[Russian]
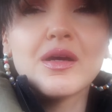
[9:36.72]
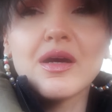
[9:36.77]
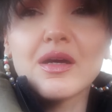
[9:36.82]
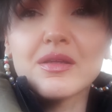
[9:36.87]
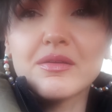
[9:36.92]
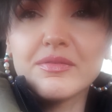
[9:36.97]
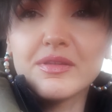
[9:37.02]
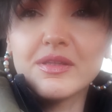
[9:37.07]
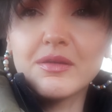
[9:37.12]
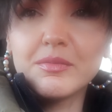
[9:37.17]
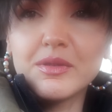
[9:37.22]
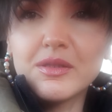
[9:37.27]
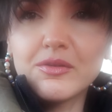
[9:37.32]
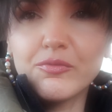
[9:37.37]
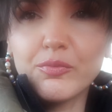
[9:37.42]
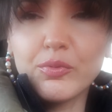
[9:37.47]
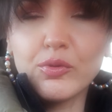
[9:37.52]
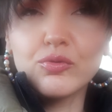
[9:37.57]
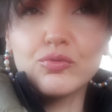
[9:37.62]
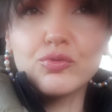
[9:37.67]
от
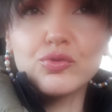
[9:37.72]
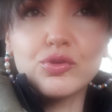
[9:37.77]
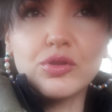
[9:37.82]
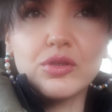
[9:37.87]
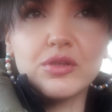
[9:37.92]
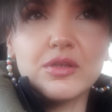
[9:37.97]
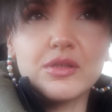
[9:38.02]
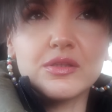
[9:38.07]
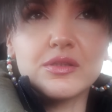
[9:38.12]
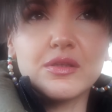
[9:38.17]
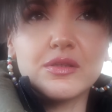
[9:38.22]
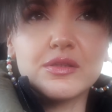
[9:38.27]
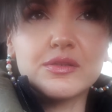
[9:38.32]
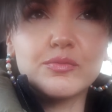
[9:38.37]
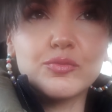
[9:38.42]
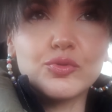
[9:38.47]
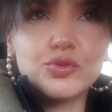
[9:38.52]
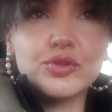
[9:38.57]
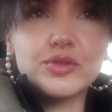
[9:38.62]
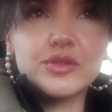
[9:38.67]
витаминов полностью отказалась,
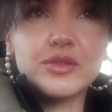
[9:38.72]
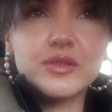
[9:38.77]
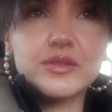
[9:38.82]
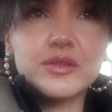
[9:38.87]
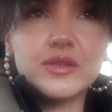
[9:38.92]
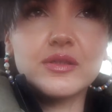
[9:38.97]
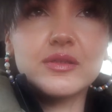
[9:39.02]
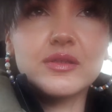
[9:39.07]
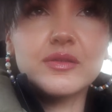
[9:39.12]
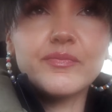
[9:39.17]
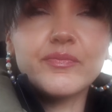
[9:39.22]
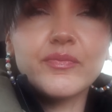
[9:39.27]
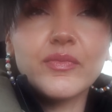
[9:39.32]
можно сказать.